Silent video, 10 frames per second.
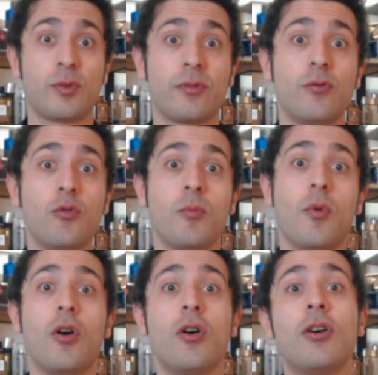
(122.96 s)

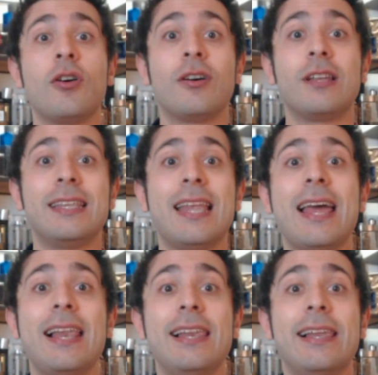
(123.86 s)
profumo
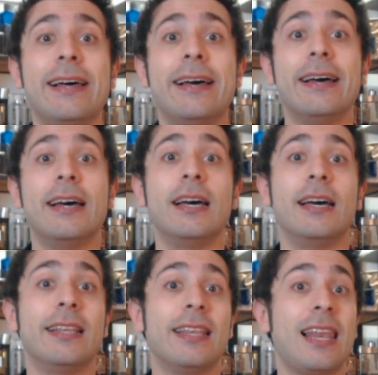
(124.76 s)

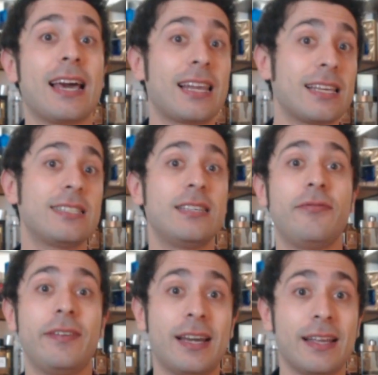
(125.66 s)
nel, nella
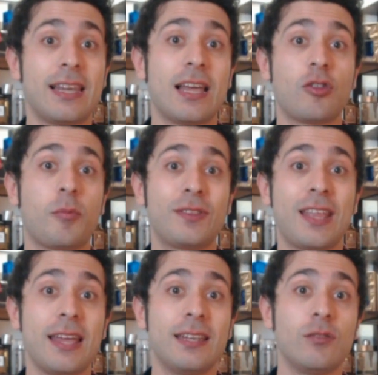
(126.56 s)
classifica della top
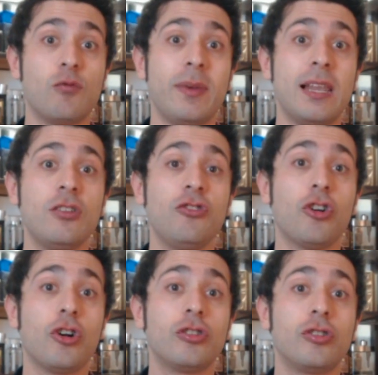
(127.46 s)
10
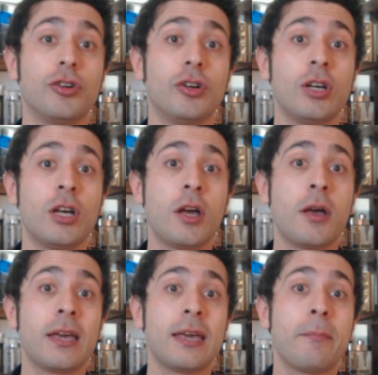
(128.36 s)
2018,
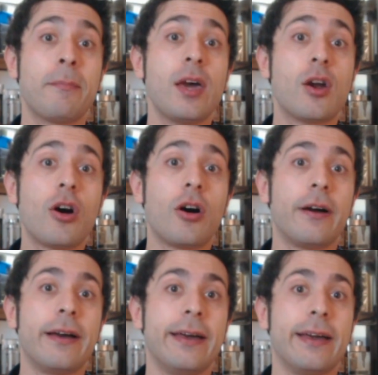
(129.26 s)
però
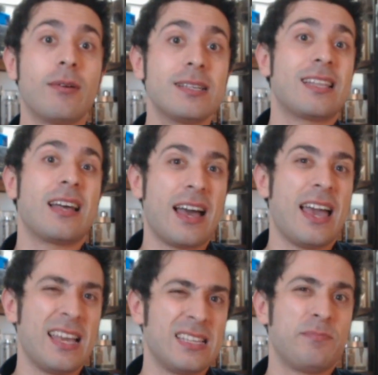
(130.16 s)
eh, questa
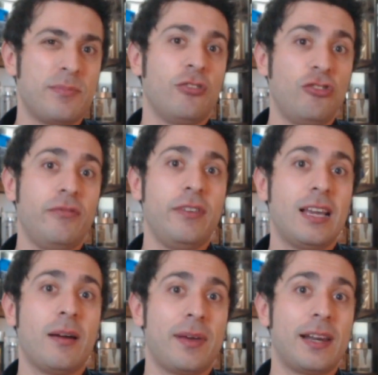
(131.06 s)
è
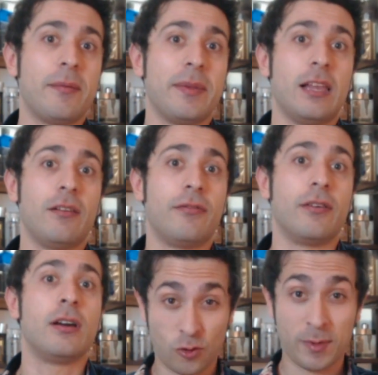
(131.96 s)
specifica per le
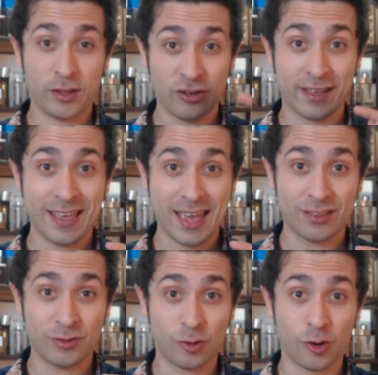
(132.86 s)
MILF. Come già
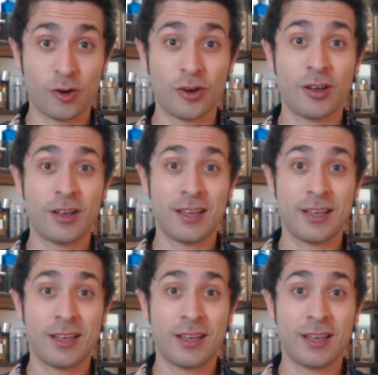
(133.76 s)
detto,